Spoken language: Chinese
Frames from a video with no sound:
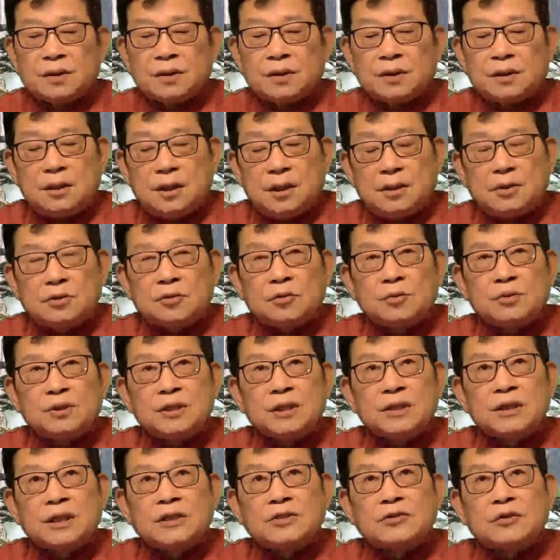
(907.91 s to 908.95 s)
印度生
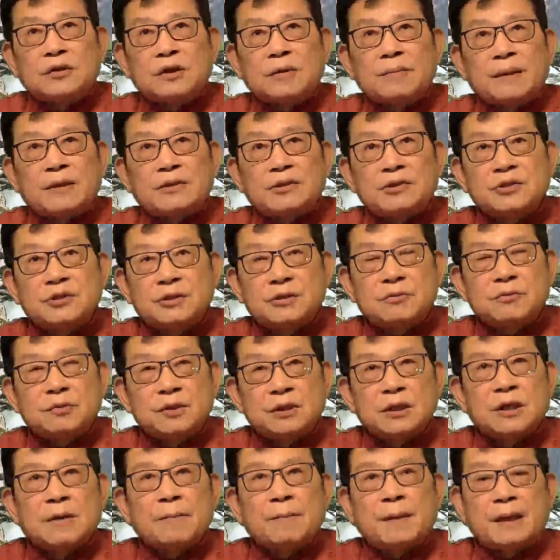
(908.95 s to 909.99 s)
产总量百分之十五这
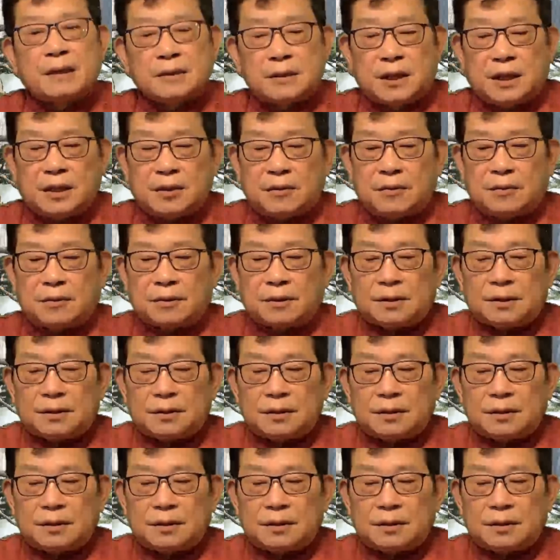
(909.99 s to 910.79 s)
个邦提供了